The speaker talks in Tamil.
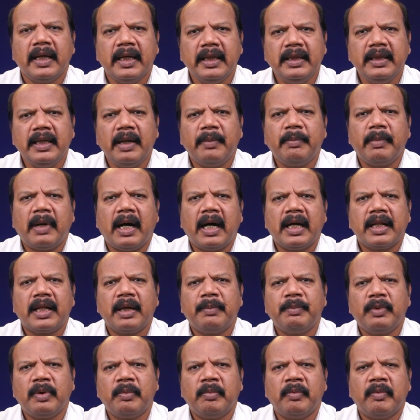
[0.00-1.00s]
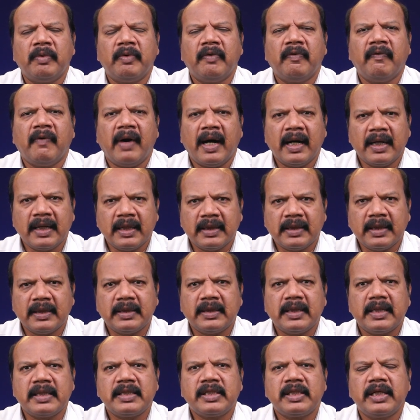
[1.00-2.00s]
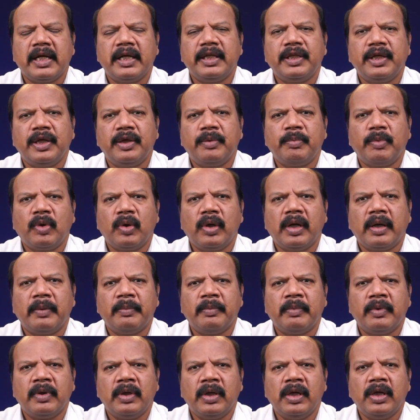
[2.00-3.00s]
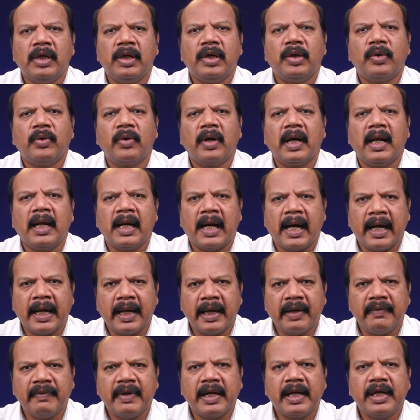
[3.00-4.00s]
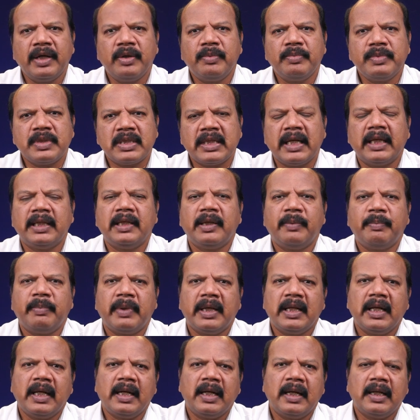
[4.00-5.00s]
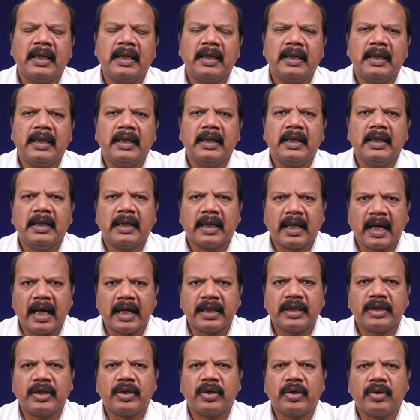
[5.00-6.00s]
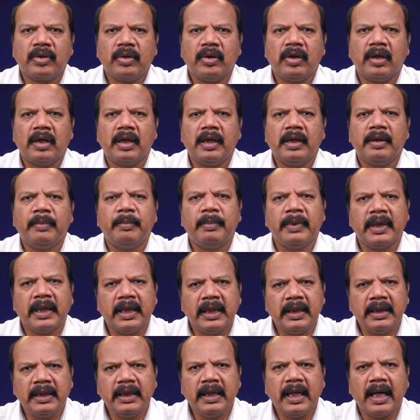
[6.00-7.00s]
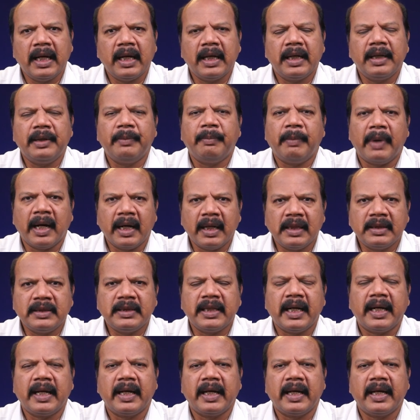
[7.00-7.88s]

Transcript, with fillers: இந்த மாதமும் வாக்குத்தத்த செய்தியின் மூலம் உங்கள் அனைவரையும் சந்திப்பதில் கர்த்தருக்குள் மிகுந்த மகிழ்ச்சி